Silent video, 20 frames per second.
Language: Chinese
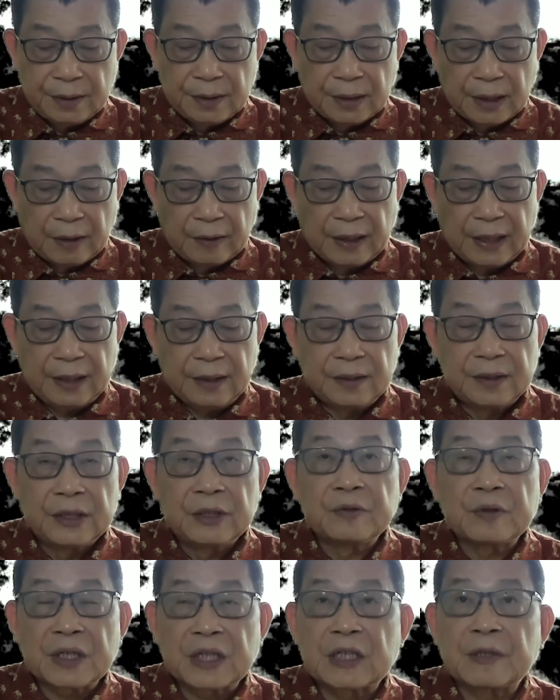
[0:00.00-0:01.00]
好了，《
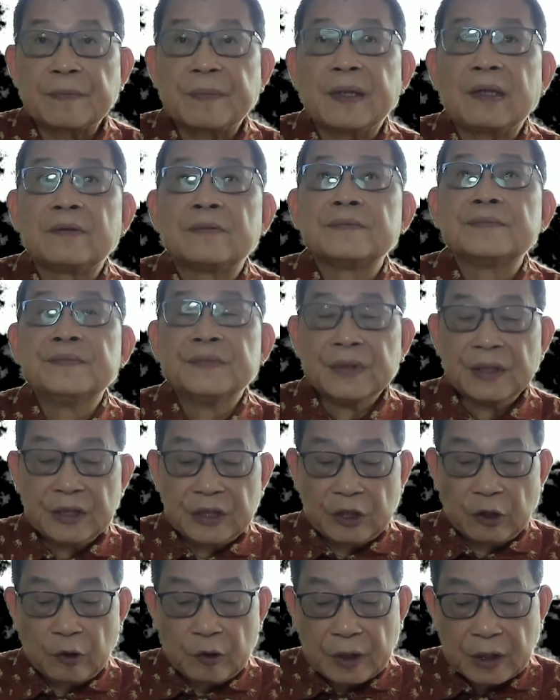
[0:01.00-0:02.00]
纽约时报》
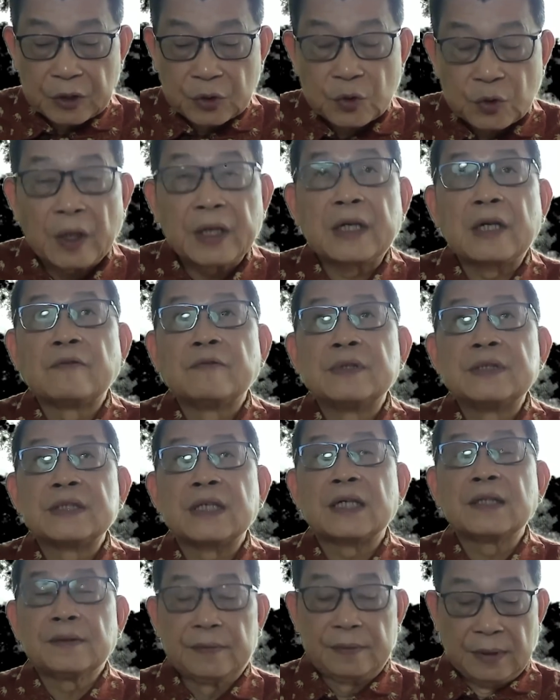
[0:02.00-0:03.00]
有一个专栏文
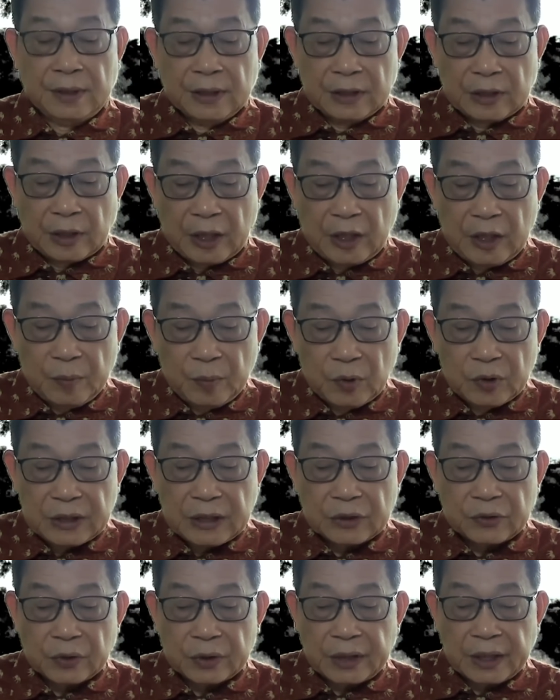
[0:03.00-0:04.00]
章，题目
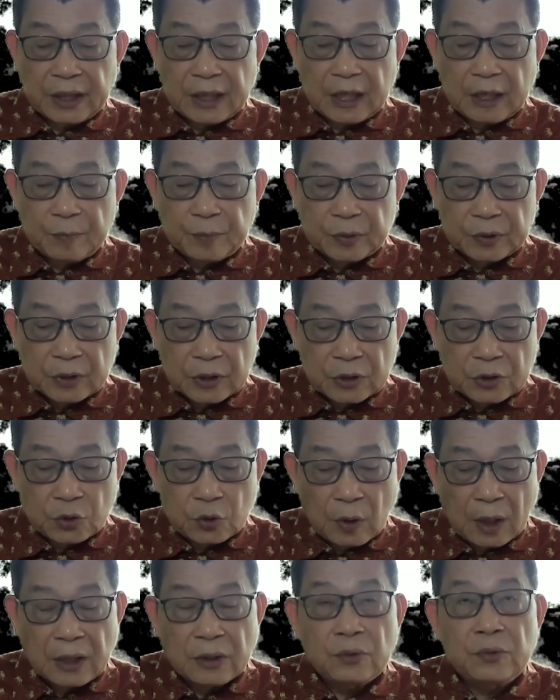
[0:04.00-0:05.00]
叫做《特朗普的
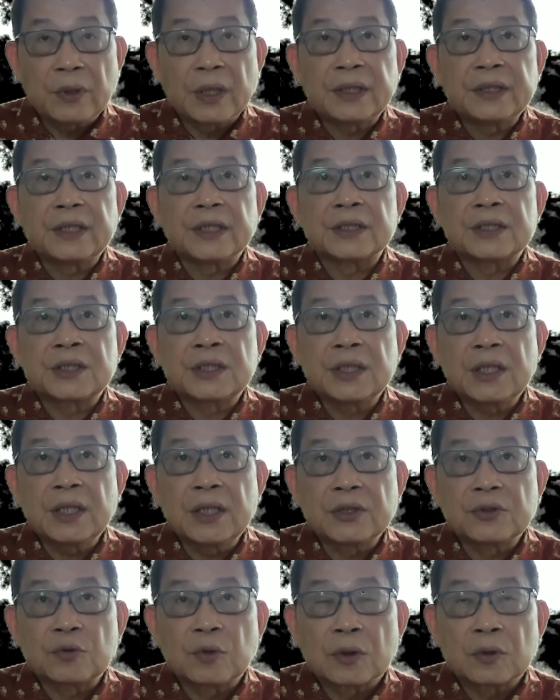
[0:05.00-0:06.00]
庄园的
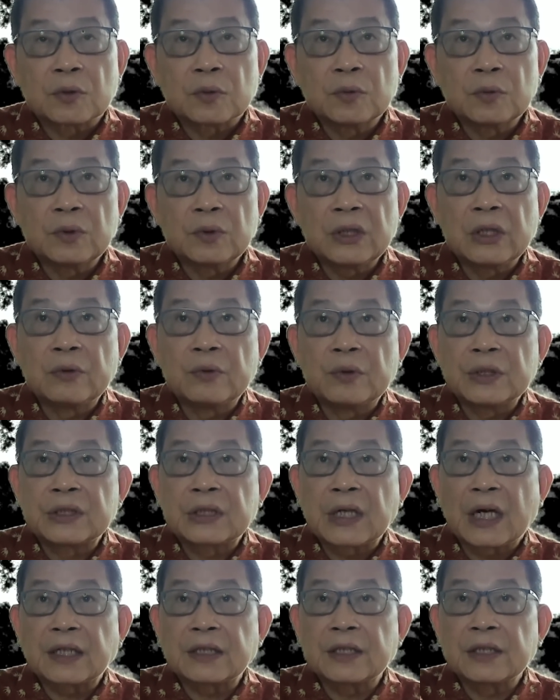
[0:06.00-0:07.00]
厕所读物》，因为
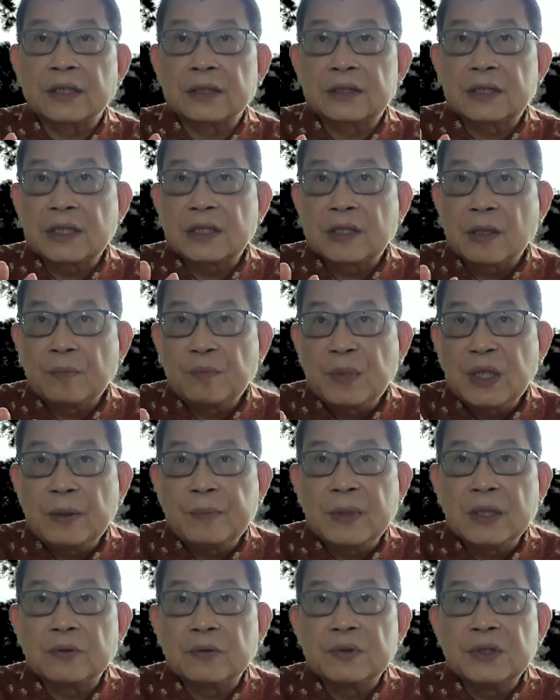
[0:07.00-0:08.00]
他的这些
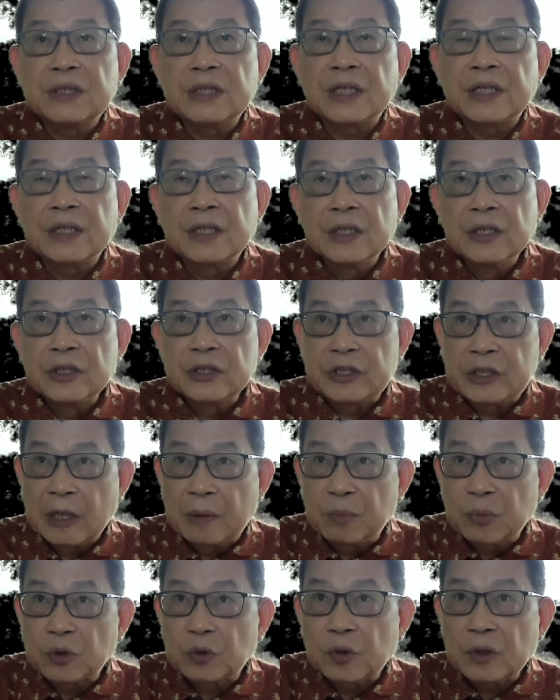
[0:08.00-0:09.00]
秘密文件。
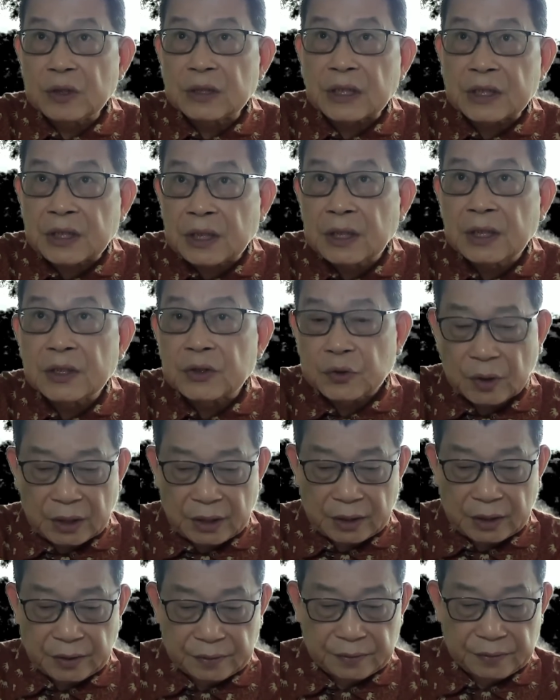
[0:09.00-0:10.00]
全部堆在厕所
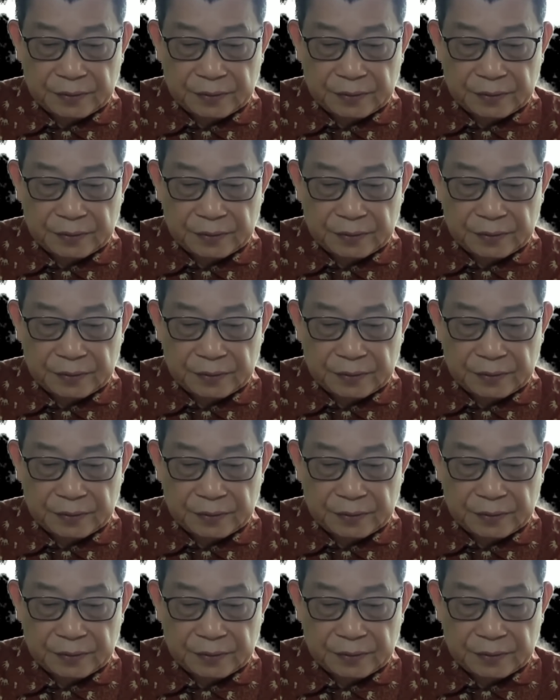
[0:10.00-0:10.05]
里头。